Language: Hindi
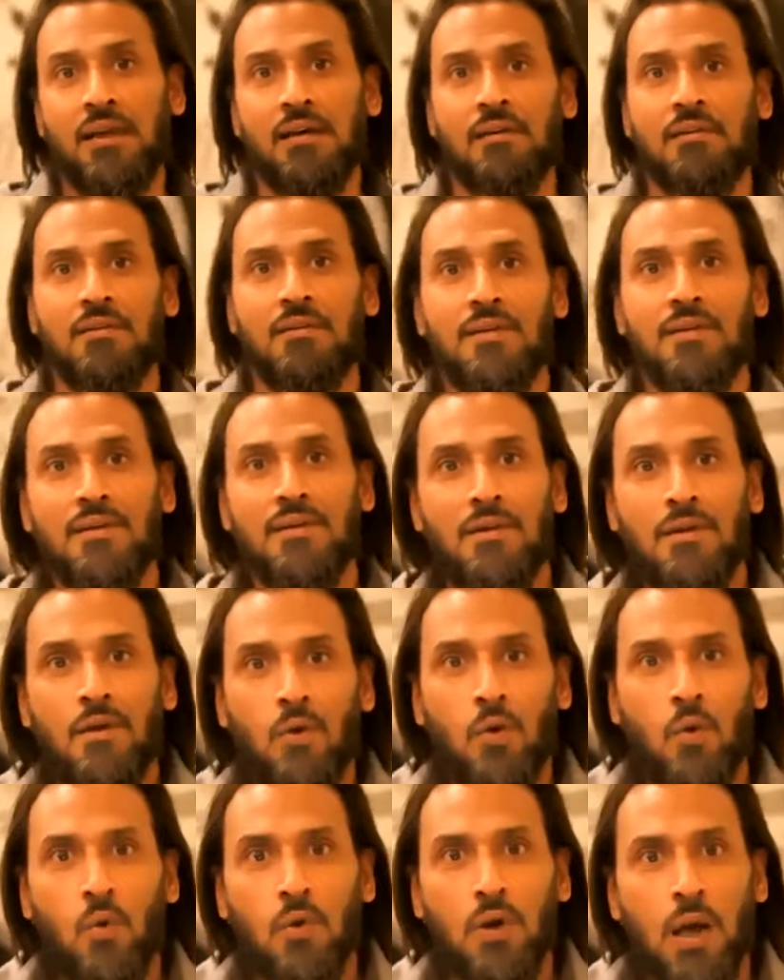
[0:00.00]
दे दिया
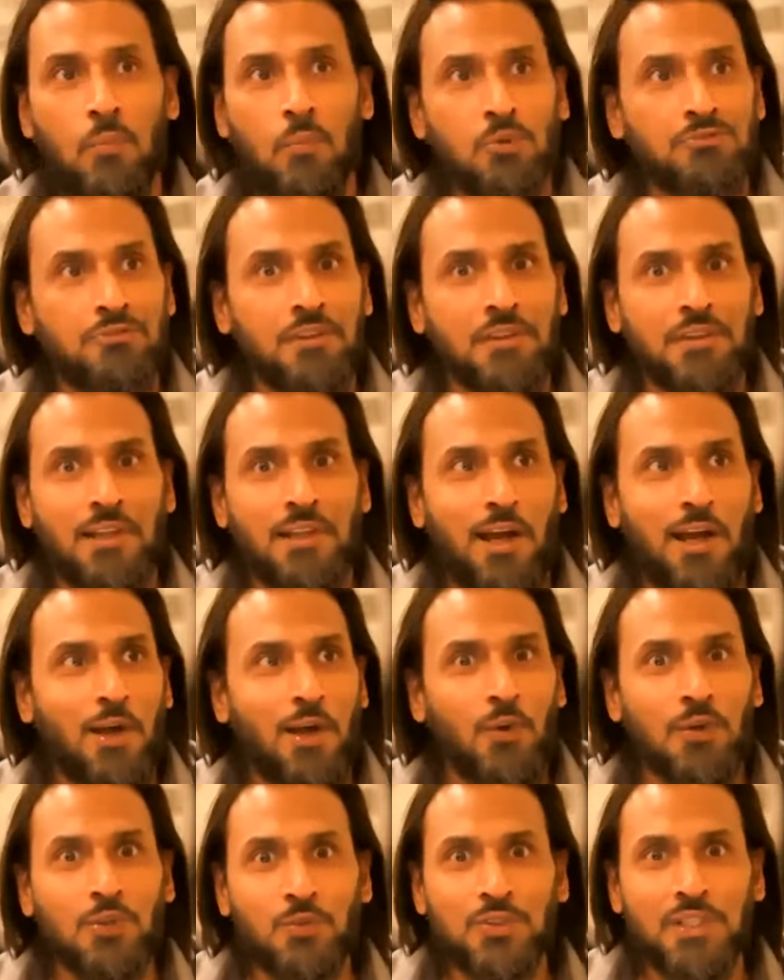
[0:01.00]
और आप उस वक्त
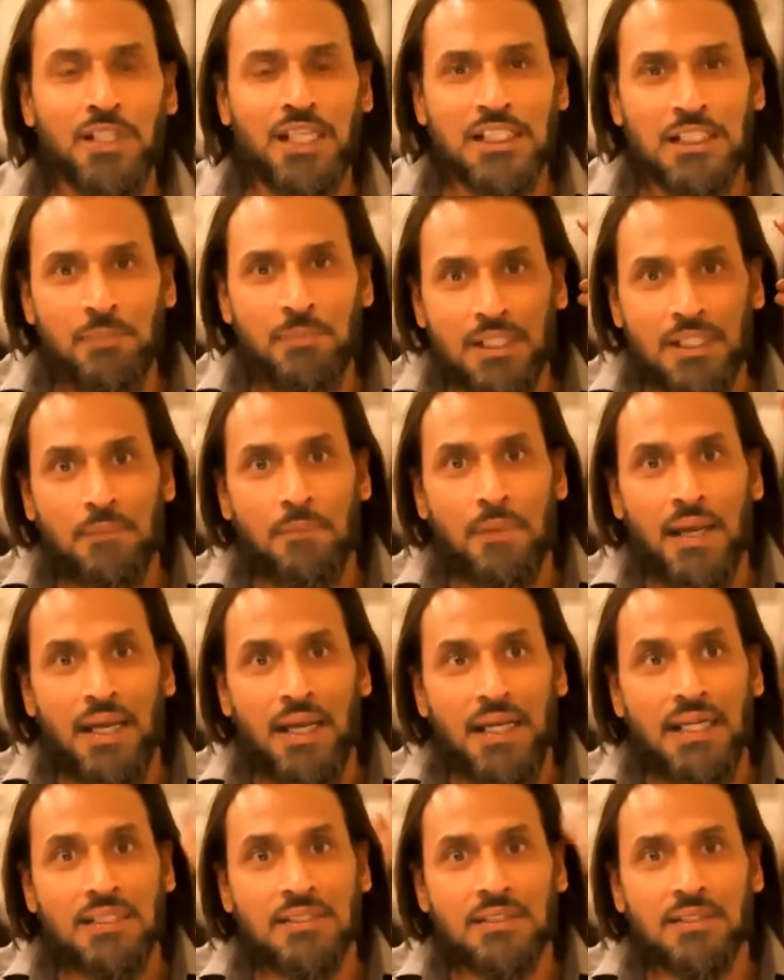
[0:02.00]
हैरान होंगे तुझे कैसे पता
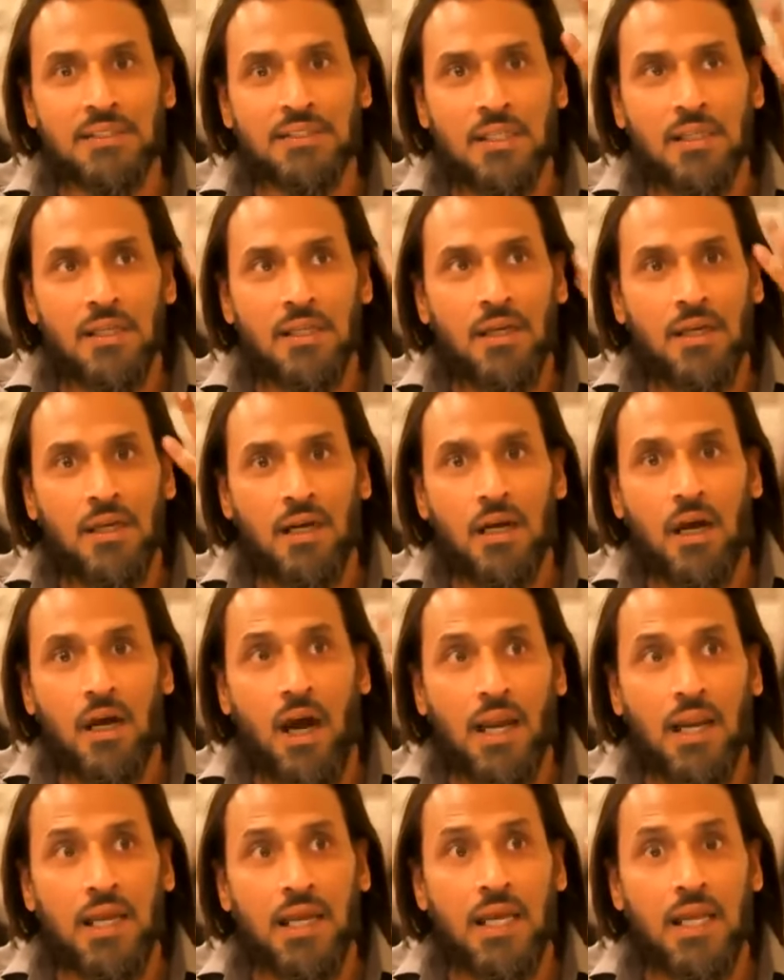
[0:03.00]
मैं इस
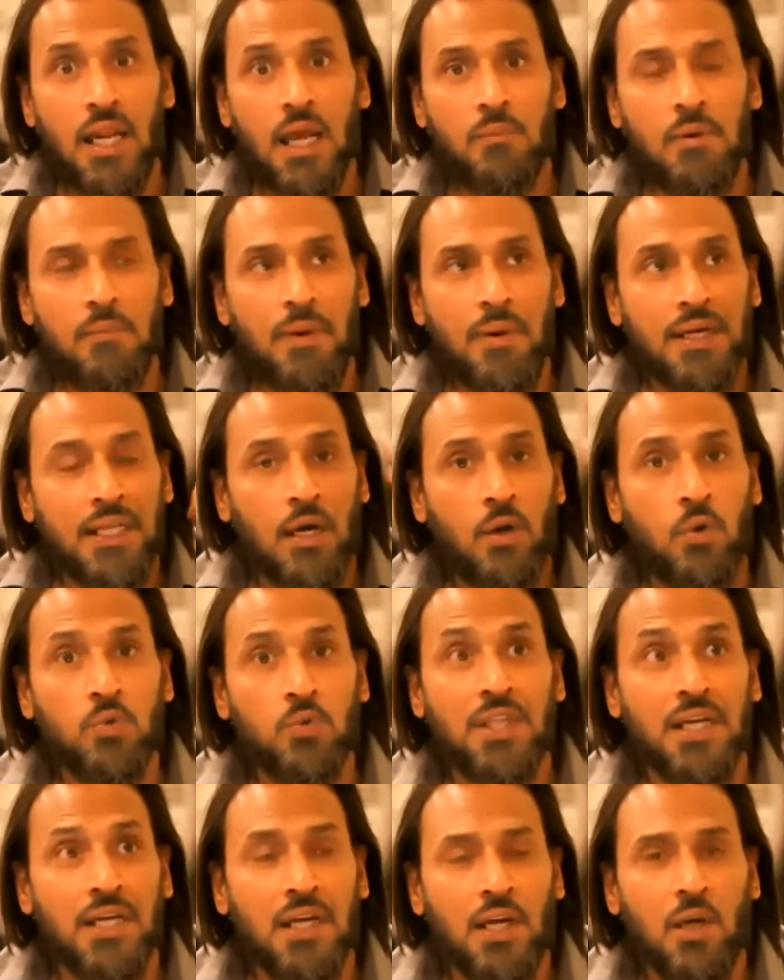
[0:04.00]
गार हिरा में बैठा
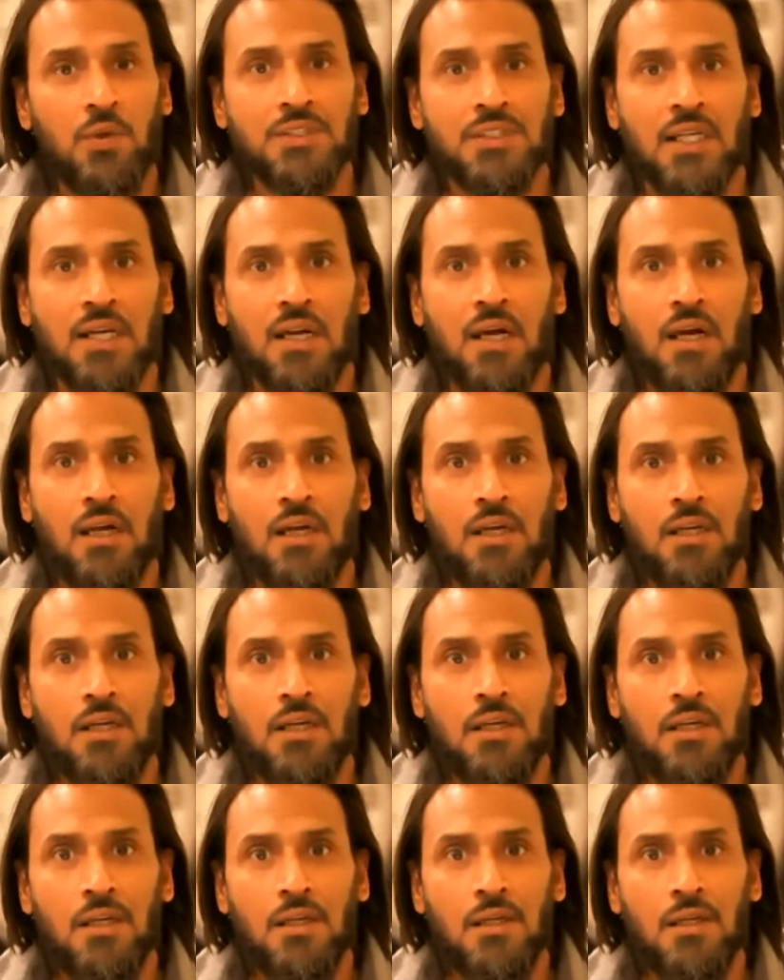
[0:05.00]
हूं देख रहा हूं सारा
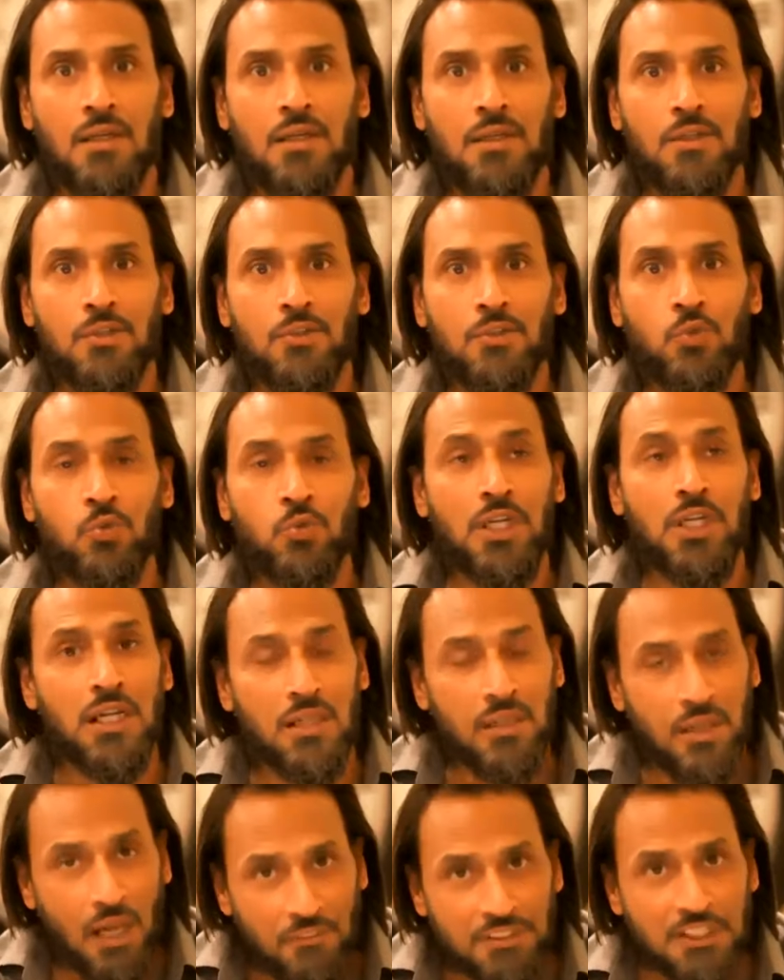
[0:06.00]

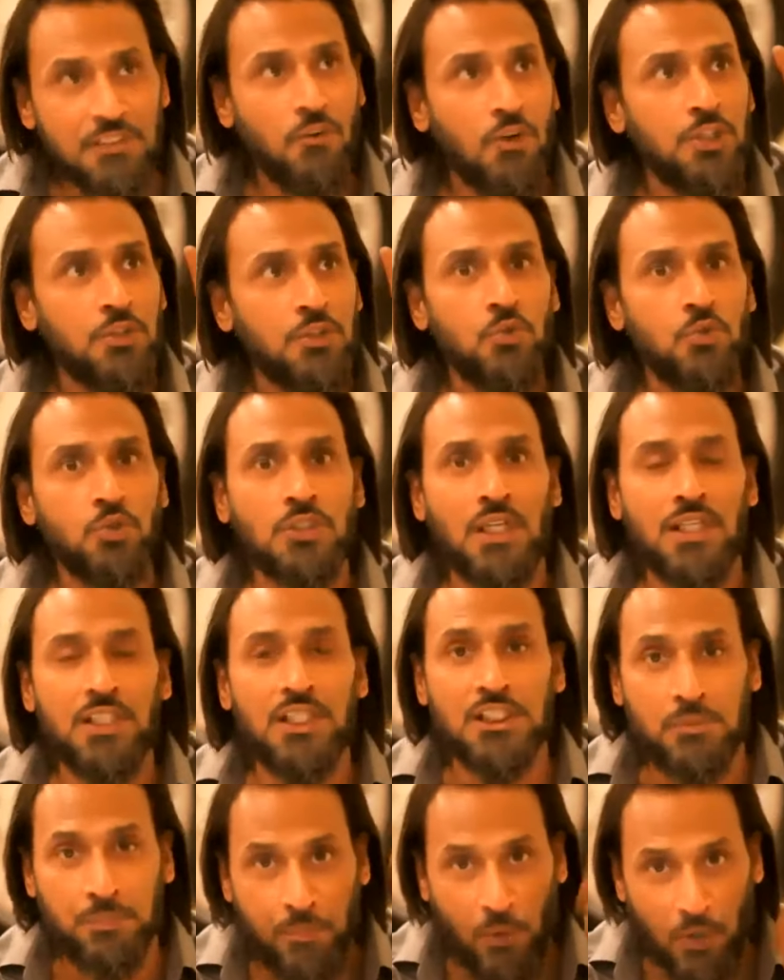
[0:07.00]
तूने लफ्ज ही वो यूज
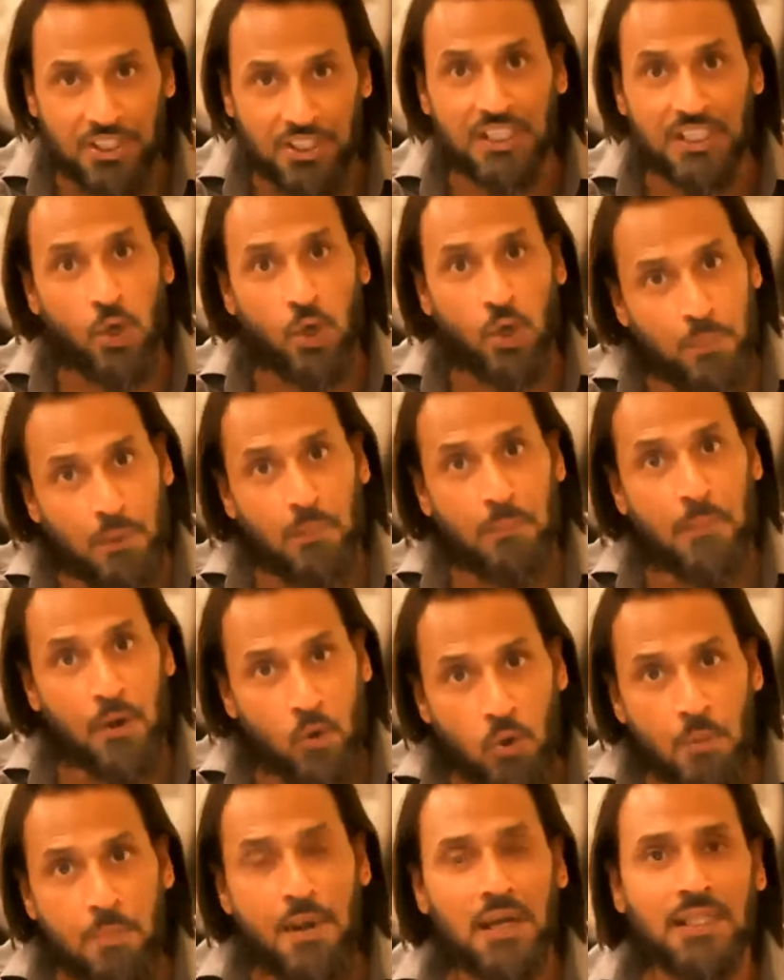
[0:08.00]
कर इस प्रोजेक्ट के ऊपर
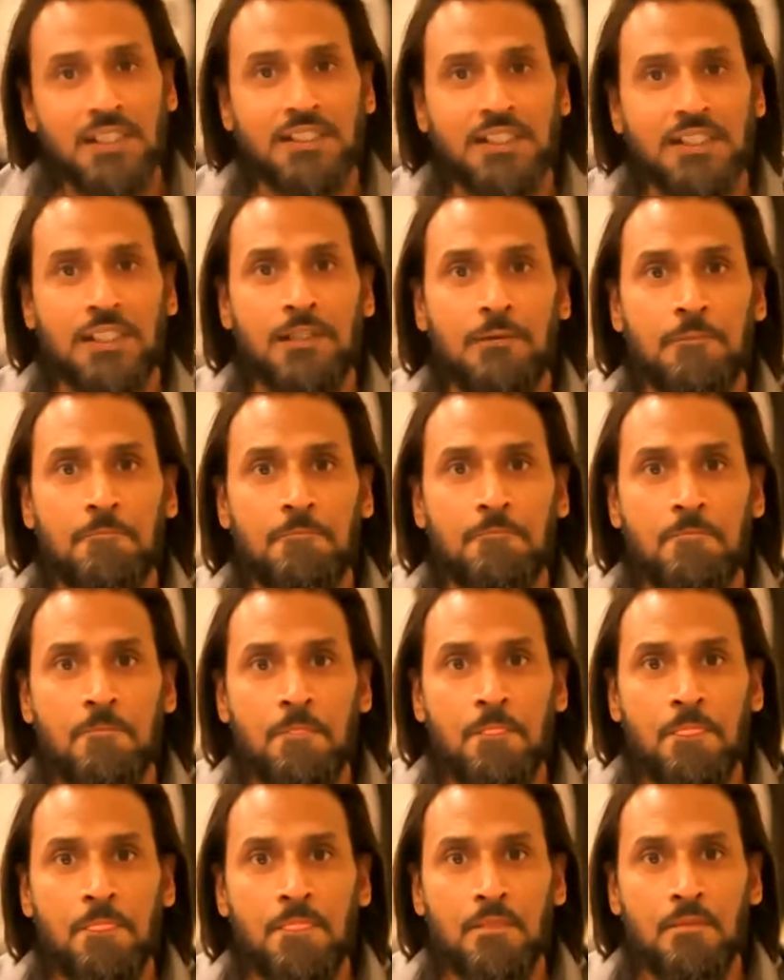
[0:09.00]
मैं हूं पहले से
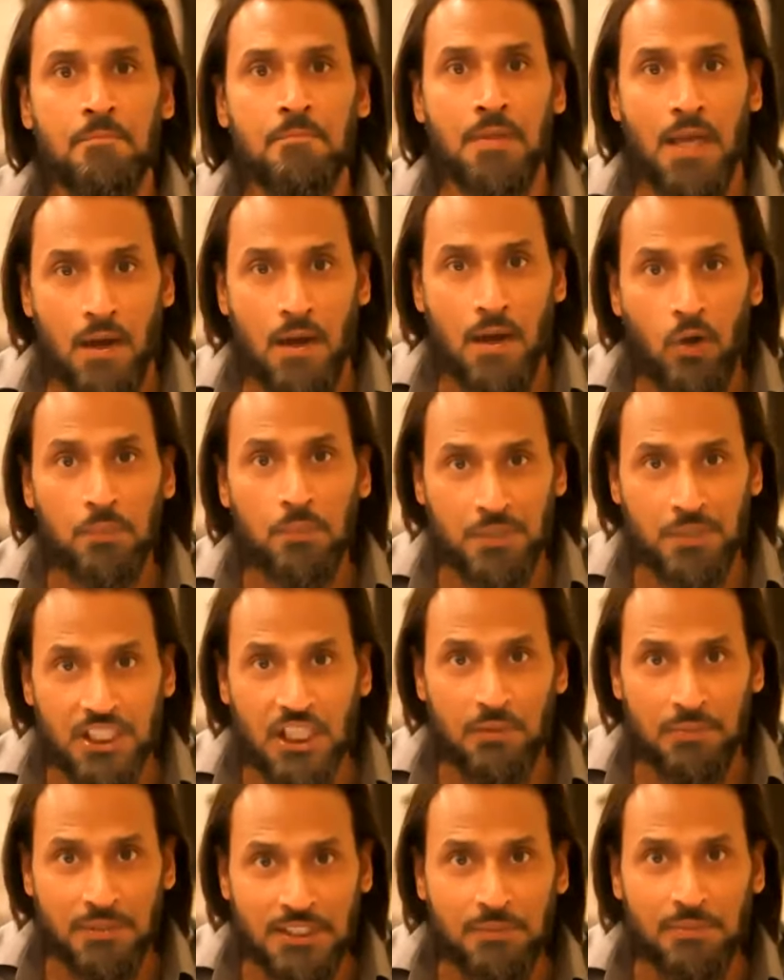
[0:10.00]
मैं आपको
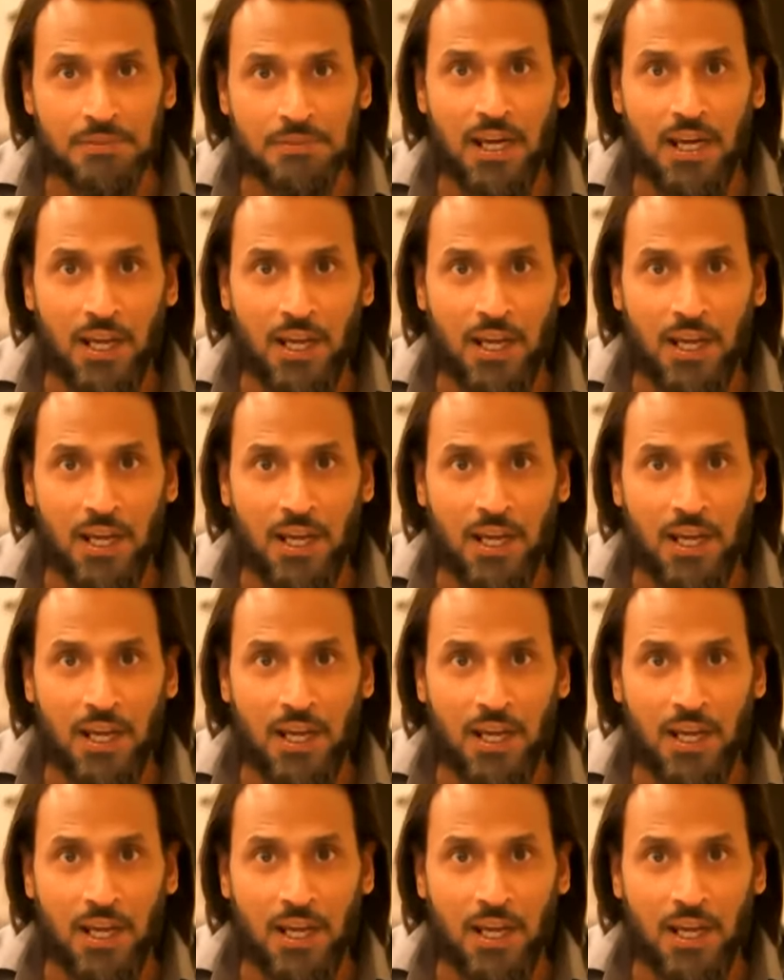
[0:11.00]
तजर्बे से